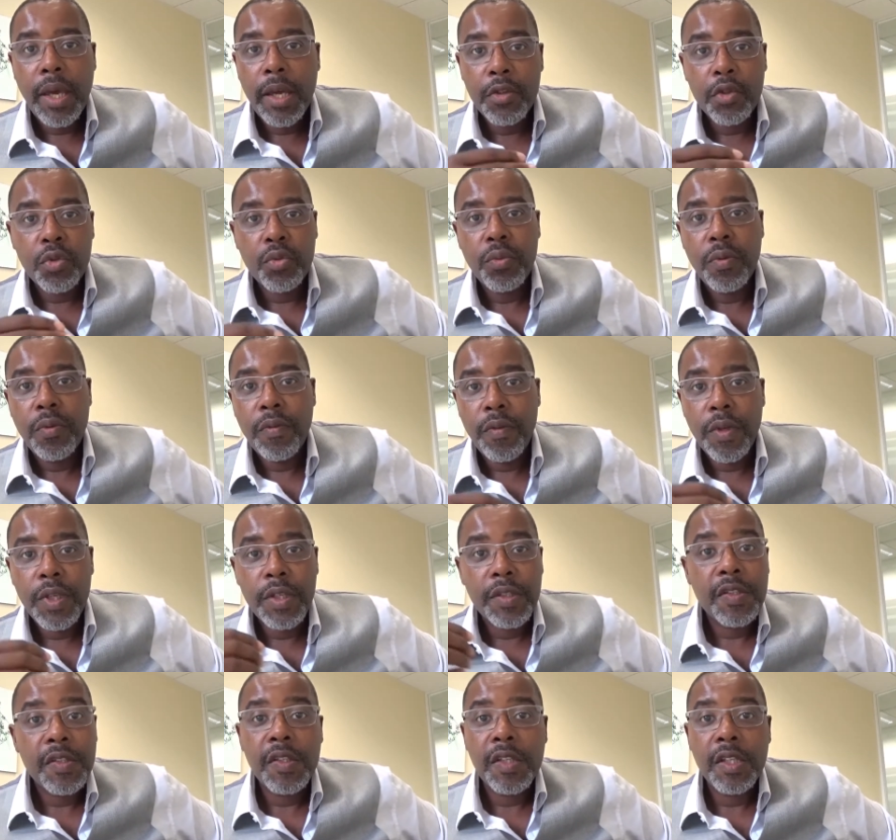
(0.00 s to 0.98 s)
à
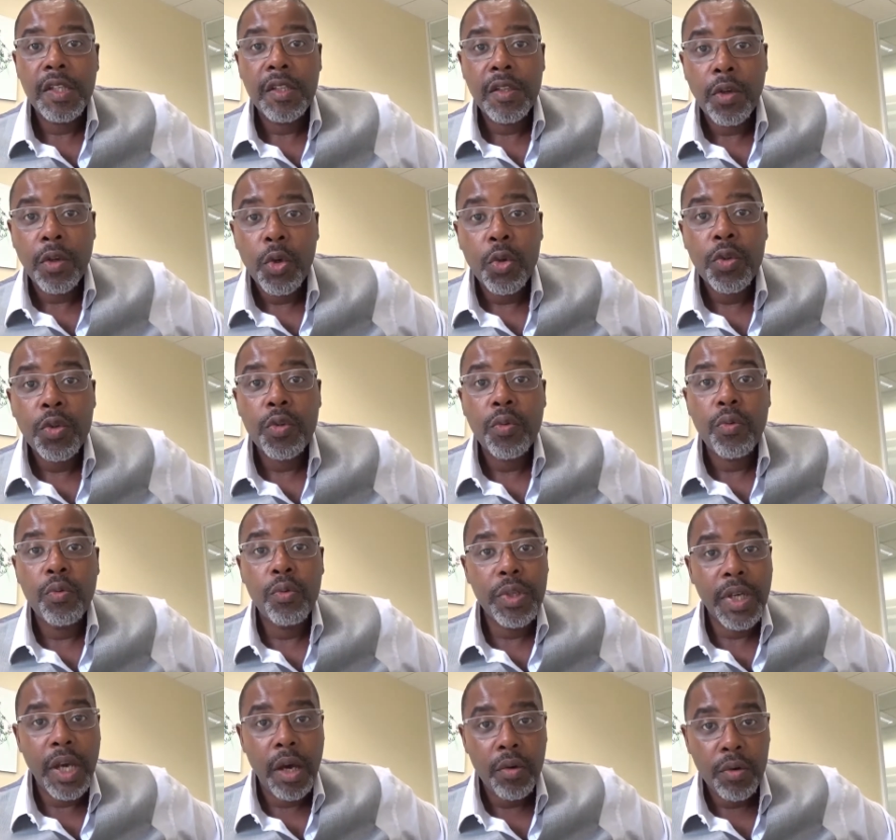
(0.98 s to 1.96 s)
soulever ces 30 ou
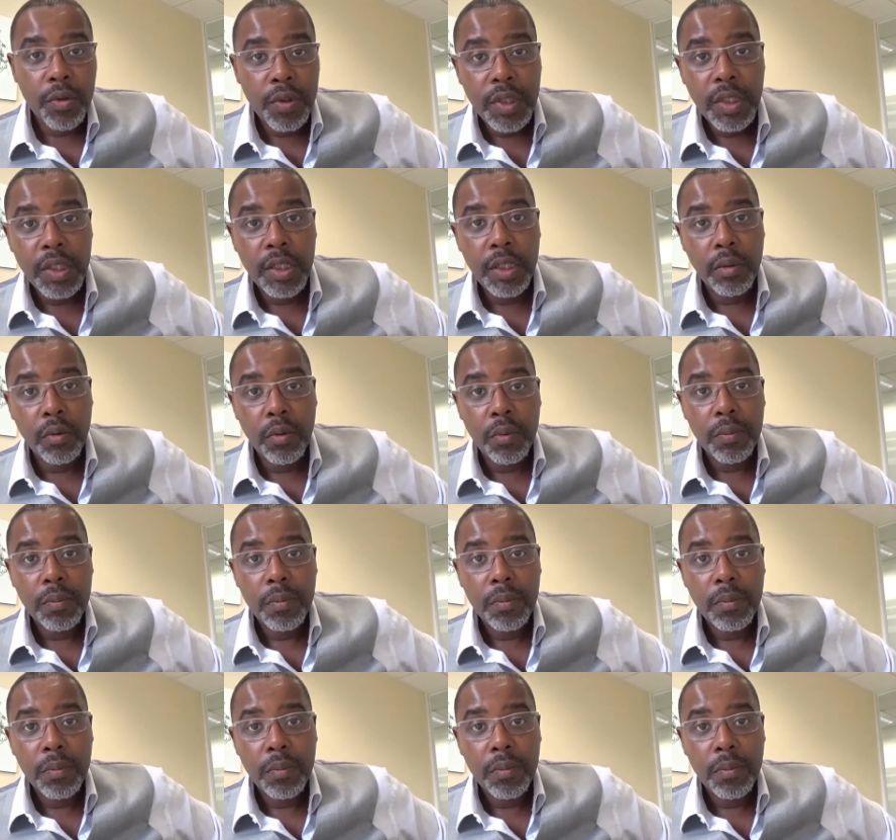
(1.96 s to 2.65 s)
40 kilos.